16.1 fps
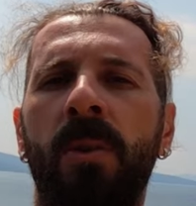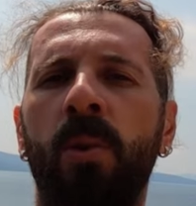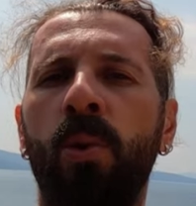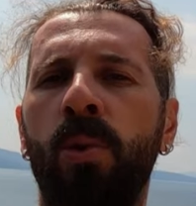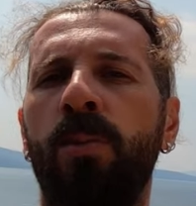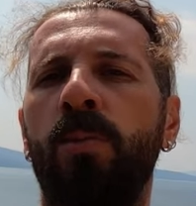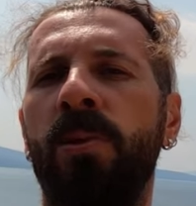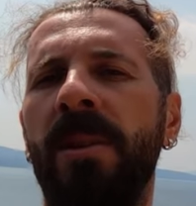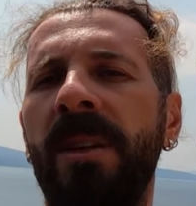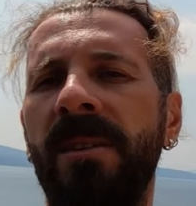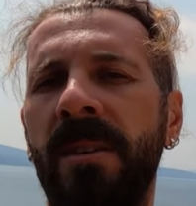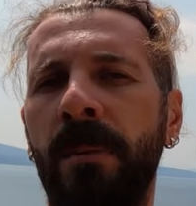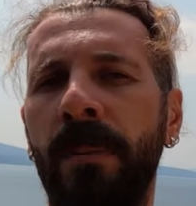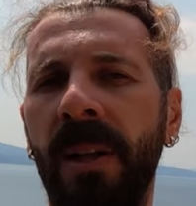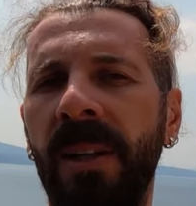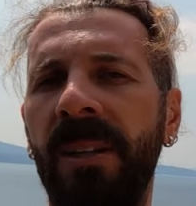Günümüzde
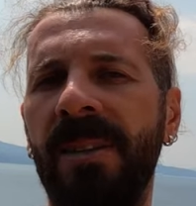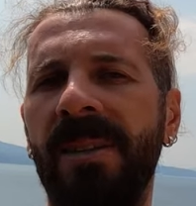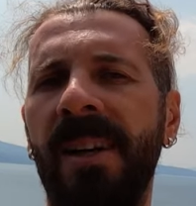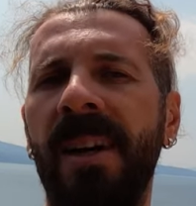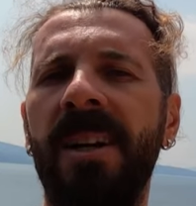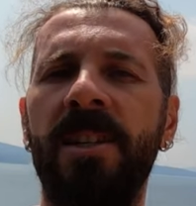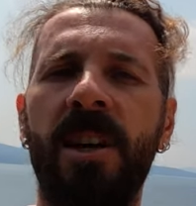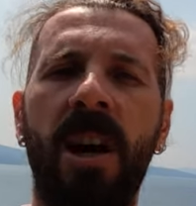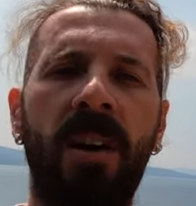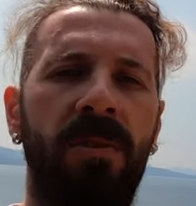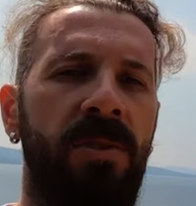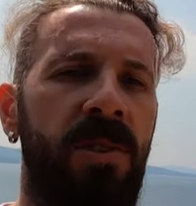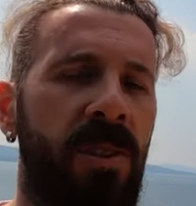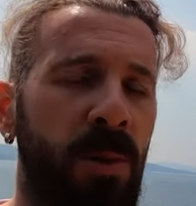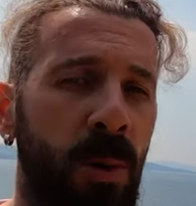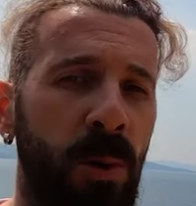ise balık sadece
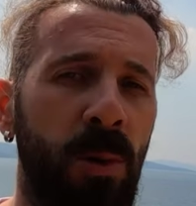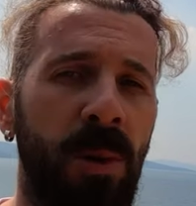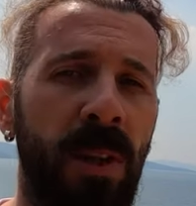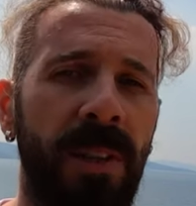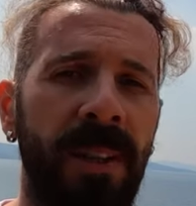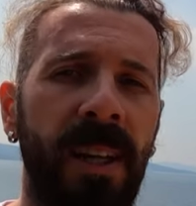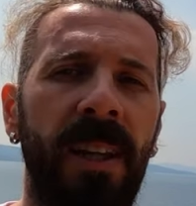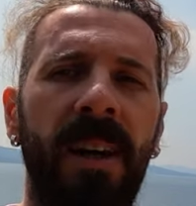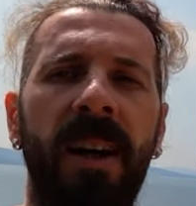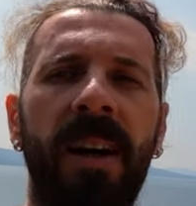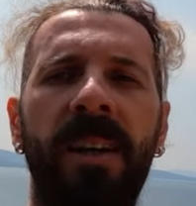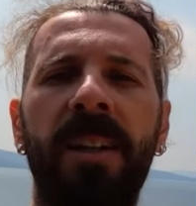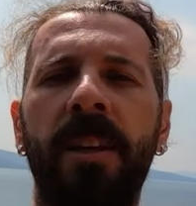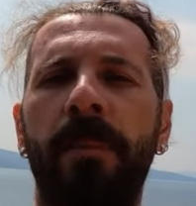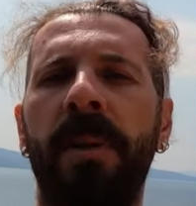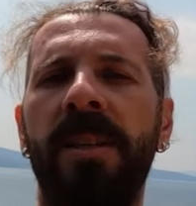avcılık yoluyla değil artık